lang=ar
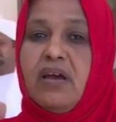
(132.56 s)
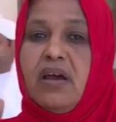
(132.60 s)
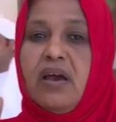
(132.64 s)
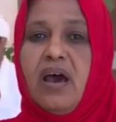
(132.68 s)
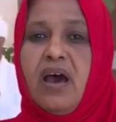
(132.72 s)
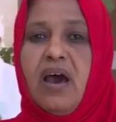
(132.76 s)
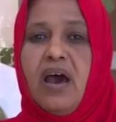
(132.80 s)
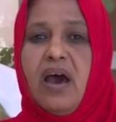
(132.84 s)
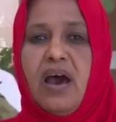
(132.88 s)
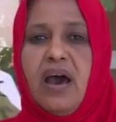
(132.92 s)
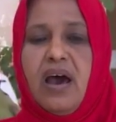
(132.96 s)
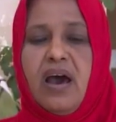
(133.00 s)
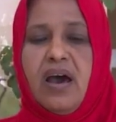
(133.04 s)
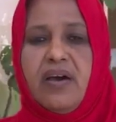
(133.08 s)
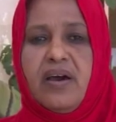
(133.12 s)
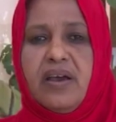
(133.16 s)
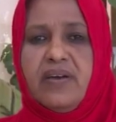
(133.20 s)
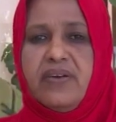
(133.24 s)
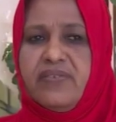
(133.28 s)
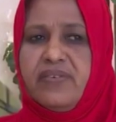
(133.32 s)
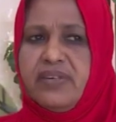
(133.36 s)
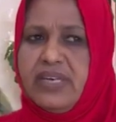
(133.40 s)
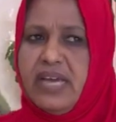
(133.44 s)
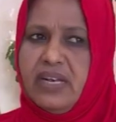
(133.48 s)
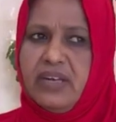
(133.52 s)
آه،
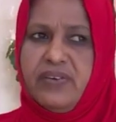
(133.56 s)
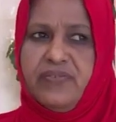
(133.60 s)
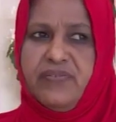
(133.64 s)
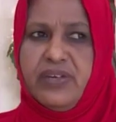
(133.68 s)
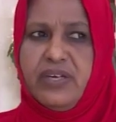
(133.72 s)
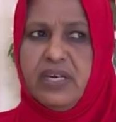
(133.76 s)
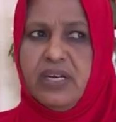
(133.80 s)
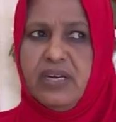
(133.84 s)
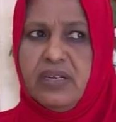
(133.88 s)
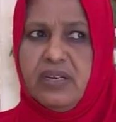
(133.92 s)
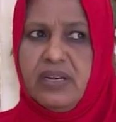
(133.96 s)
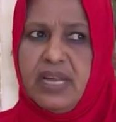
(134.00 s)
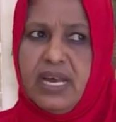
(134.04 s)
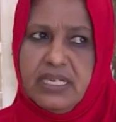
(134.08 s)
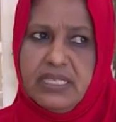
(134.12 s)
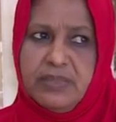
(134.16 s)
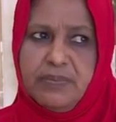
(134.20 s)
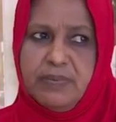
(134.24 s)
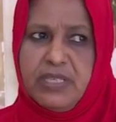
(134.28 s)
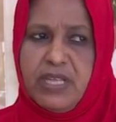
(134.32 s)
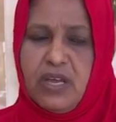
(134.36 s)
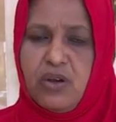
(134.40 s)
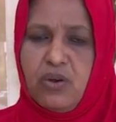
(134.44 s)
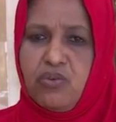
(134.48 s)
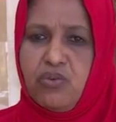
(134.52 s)
يعني في ناس
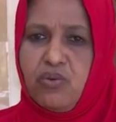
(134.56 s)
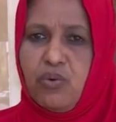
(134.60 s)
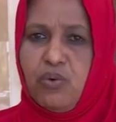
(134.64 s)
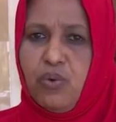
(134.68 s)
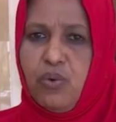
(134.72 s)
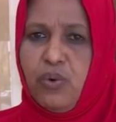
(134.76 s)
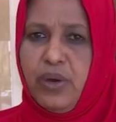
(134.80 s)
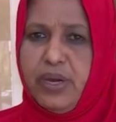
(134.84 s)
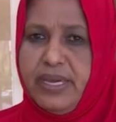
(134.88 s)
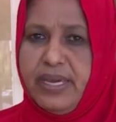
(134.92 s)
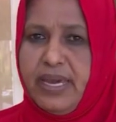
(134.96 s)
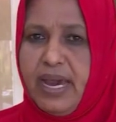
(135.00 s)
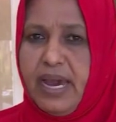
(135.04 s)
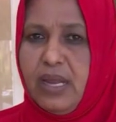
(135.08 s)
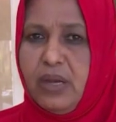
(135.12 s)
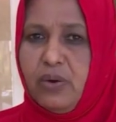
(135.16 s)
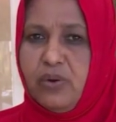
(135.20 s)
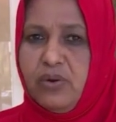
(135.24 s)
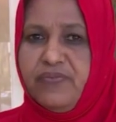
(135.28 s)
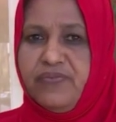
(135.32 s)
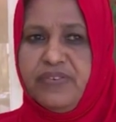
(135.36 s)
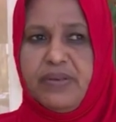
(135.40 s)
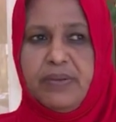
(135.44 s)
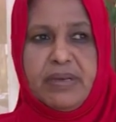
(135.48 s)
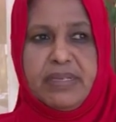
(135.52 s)
بيدرسوا
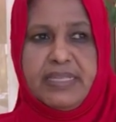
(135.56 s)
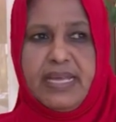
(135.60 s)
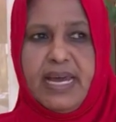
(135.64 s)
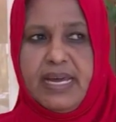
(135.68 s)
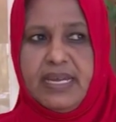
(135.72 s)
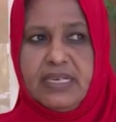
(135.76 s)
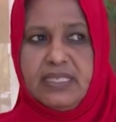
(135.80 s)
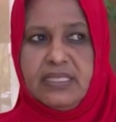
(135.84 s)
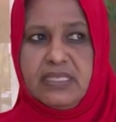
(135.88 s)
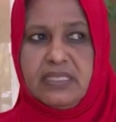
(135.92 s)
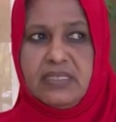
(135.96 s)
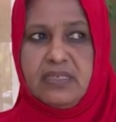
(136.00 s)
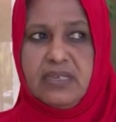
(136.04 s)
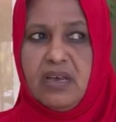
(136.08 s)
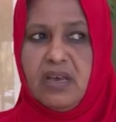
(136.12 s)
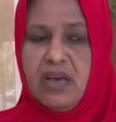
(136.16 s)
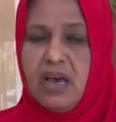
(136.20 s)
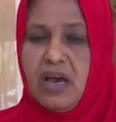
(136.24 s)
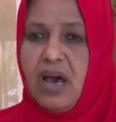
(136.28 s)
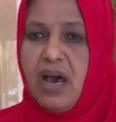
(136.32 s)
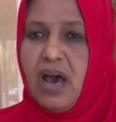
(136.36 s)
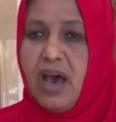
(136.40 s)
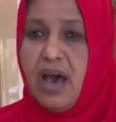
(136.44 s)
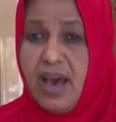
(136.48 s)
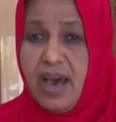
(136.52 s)
عيالهم في مدارس
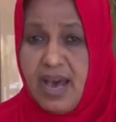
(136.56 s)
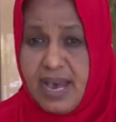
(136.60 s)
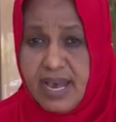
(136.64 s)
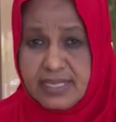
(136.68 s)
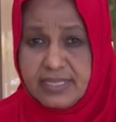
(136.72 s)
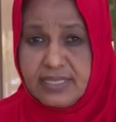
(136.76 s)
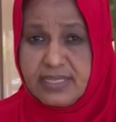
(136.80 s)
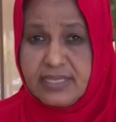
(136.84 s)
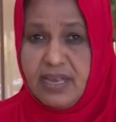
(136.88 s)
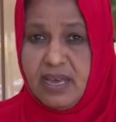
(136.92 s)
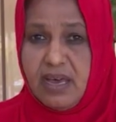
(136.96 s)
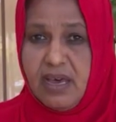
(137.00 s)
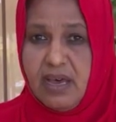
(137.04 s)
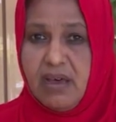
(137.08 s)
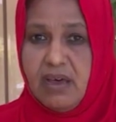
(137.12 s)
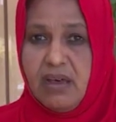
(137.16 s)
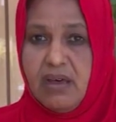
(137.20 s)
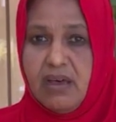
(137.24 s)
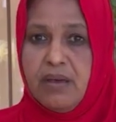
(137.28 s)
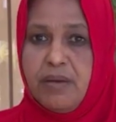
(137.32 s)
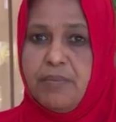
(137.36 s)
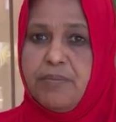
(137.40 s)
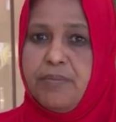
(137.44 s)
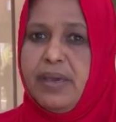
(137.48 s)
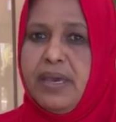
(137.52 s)
خاصة
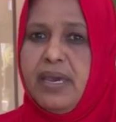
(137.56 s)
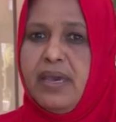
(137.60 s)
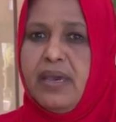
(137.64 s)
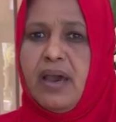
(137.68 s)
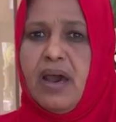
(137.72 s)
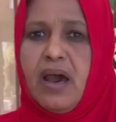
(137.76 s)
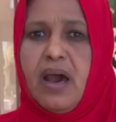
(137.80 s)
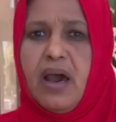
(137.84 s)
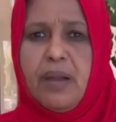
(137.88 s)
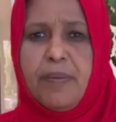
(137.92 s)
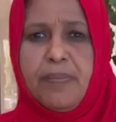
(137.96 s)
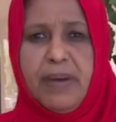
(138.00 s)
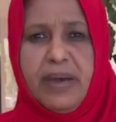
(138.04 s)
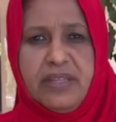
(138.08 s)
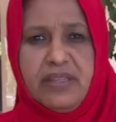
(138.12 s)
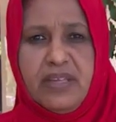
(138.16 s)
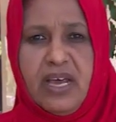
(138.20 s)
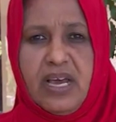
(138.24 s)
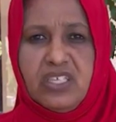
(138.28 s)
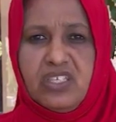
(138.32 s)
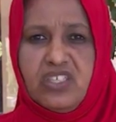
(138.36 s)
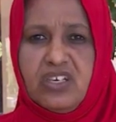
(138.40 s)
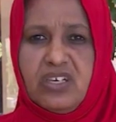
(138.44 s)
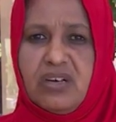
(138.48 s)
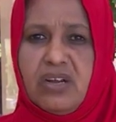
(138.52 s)
ب
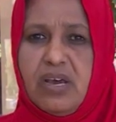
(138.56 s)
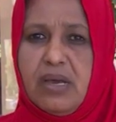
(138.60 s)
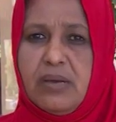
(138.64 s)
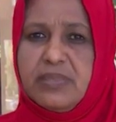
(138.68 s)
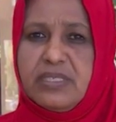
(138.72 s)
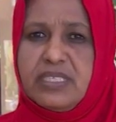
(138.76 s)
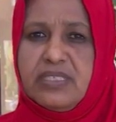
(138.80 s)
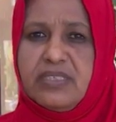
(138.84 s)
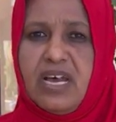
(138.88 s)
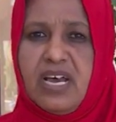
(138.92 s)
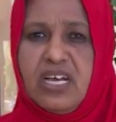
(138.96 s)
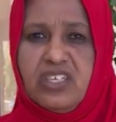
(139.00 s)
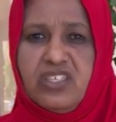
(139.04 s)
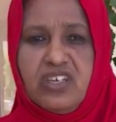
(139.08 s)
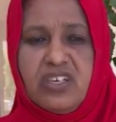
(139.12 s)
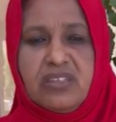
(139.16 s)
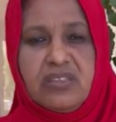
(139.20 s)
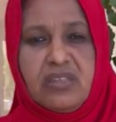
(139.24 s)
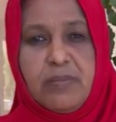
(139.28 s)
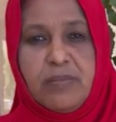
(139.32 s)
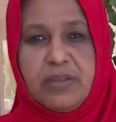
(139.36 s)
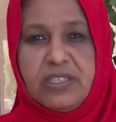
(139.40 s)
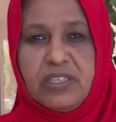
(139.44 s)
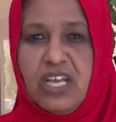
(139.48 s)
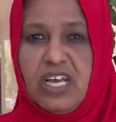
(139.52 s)
14 15
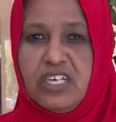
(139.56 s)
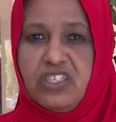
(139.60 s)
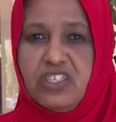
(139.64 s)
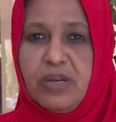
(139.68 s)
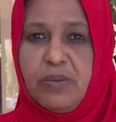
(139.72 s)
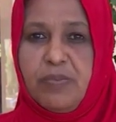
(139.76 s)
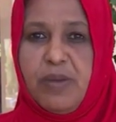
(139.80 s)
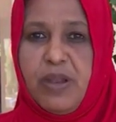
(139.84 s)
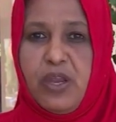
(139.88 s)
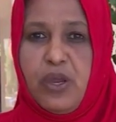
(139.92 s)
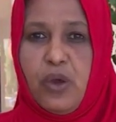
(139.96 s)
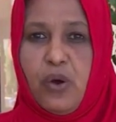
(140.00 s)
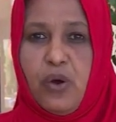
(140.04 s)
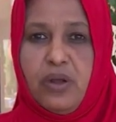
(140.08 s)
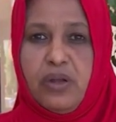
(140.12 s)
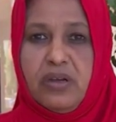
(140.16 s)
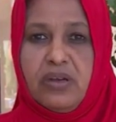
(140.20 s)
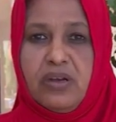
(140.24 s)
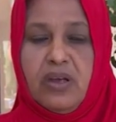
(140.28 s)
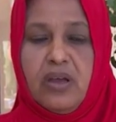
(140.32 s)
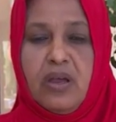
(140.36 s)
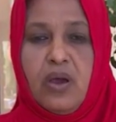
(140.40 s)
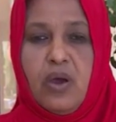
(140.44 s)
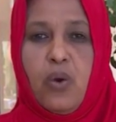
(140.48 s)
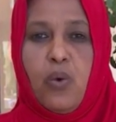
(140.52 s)
18 مليون
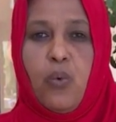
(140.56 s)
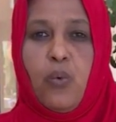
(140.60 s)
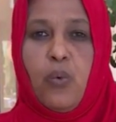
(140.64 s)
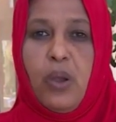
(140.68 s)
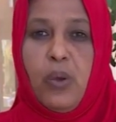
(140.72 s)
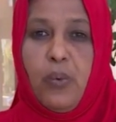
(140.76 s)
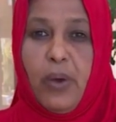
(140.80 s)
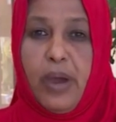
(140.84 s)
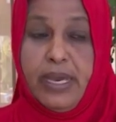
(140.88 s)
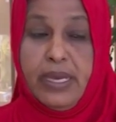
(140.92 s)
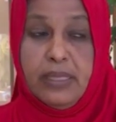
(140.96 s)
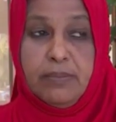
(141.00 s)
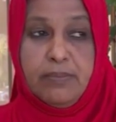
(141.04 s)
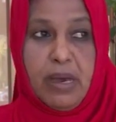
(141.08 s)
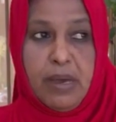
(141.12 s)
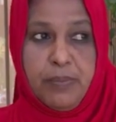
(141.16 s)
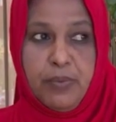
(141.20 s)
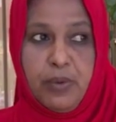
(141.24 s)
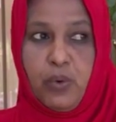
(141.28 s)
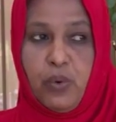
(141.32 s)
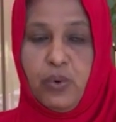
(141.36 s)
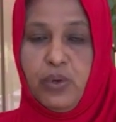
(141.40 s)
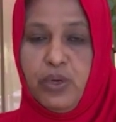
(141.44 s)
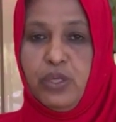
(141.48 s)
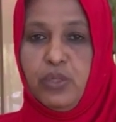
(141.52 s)
والواحد ما
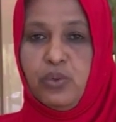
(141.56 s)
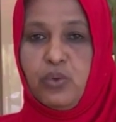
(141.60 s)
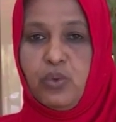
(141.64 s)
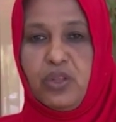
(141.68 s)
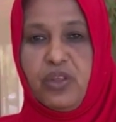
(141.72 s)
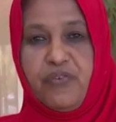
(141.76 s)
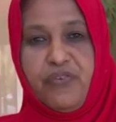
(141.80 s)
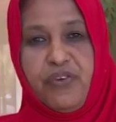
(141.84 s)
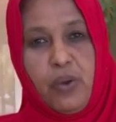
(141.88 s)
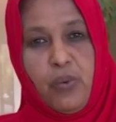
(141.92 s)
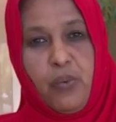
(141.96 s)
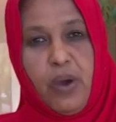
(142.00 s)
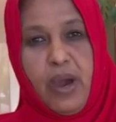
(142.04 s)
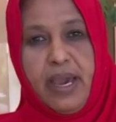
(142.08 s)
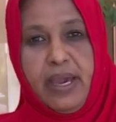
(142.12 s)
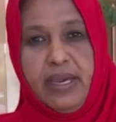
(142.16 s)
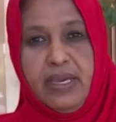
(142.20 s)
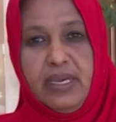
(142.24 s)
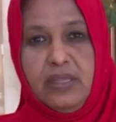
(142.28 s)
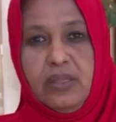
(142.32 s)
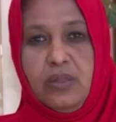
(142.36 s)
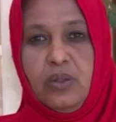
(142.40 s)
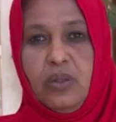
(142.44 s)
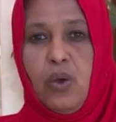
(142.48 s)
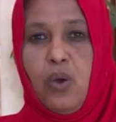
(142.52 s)
بيكون عنده طفل
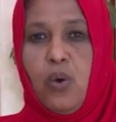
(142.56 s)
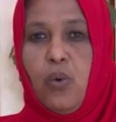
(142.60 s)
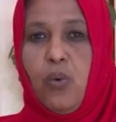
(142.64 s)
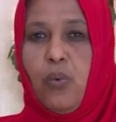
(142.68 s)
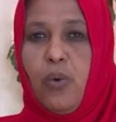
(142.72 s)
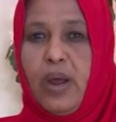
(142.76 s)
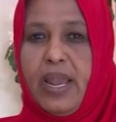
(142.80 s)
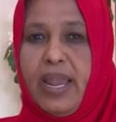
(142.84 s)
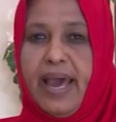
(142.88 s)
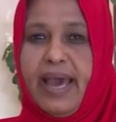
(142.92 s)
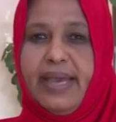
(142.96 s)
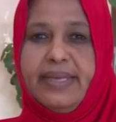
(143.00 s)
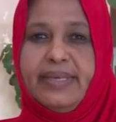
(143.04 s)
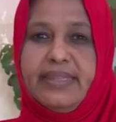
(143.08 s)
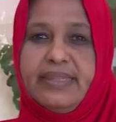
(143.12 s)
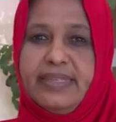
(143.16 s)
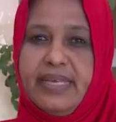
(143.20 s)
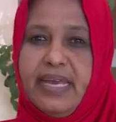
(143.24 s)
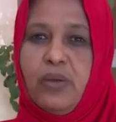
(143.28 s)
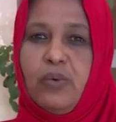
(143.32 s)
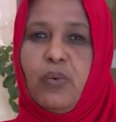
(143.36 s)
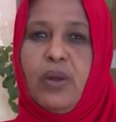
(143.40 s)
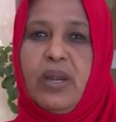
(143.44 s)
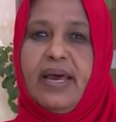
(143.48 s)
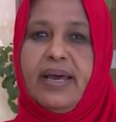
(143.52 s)
واحد ولا
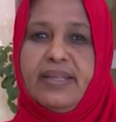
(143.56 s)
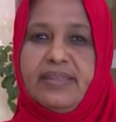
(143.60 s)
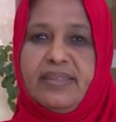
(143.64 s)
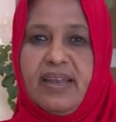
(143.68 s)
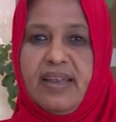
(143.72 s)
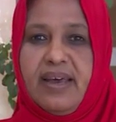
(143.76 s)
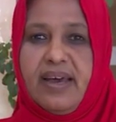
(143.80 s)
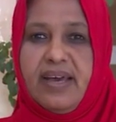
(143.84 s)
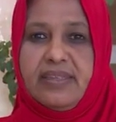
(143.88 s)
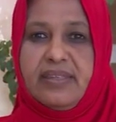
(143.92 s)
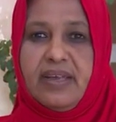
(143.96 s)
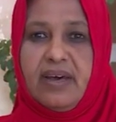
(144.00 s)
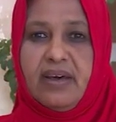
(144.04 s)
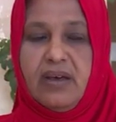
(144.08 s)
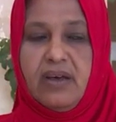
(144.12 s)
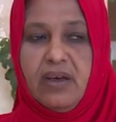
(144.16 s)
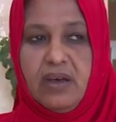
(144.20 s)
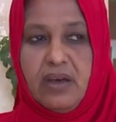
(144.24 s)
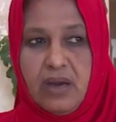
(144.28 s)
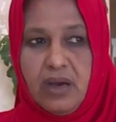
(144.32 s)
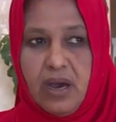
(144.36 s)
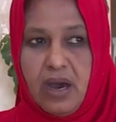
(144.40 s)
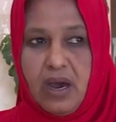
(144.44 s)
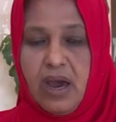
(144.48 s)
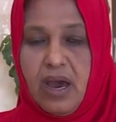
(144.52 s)
اثنين ولا ثلاثة
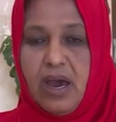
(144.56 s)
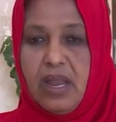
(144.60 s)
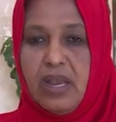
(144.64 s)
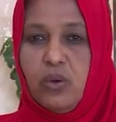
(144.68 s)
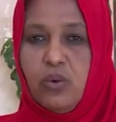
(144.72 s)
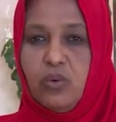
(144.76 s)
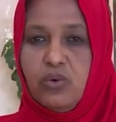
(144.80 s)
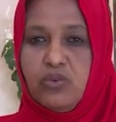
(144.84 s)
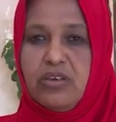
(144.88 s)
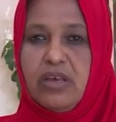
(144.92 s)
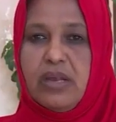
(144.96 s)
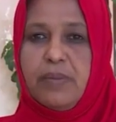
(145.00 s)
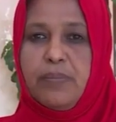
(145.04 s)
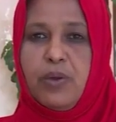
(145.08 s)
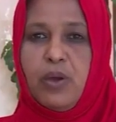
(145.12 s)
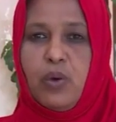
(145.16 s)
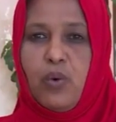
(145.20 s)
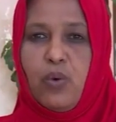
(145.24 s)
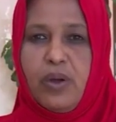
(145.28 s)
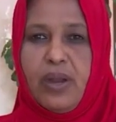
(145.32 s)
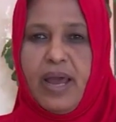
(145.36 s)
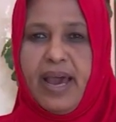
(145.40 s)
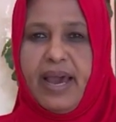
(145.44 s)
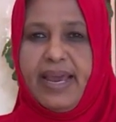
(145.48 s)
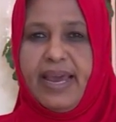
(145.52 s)
الأسر
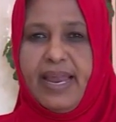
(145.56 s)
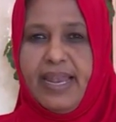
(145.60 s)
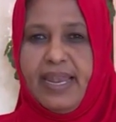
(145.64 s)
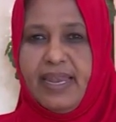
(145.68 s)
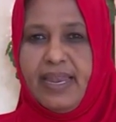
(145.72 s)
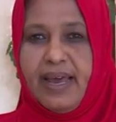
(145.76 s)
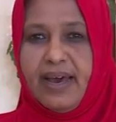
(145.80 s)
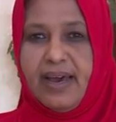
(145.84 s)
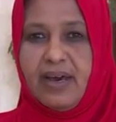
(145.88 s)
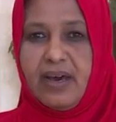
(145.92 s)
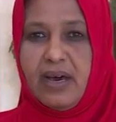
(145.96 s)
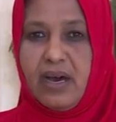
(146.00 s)
بيكون أقل